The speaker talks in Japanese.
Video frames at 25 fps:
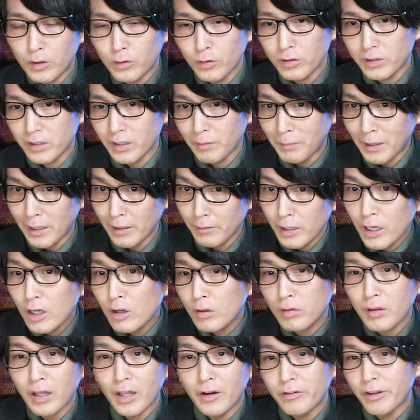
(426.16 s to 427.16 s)
として、い
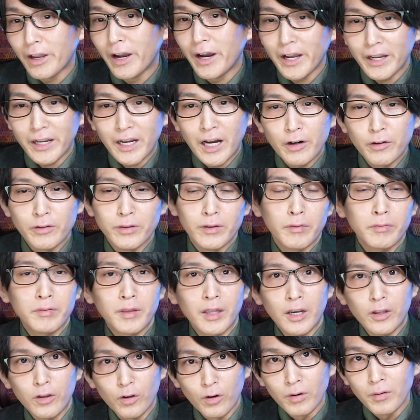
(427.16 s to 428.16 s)
くつかの段階があるんです
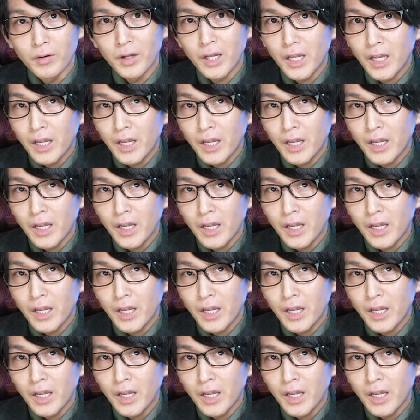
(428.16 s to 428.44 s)
けれど、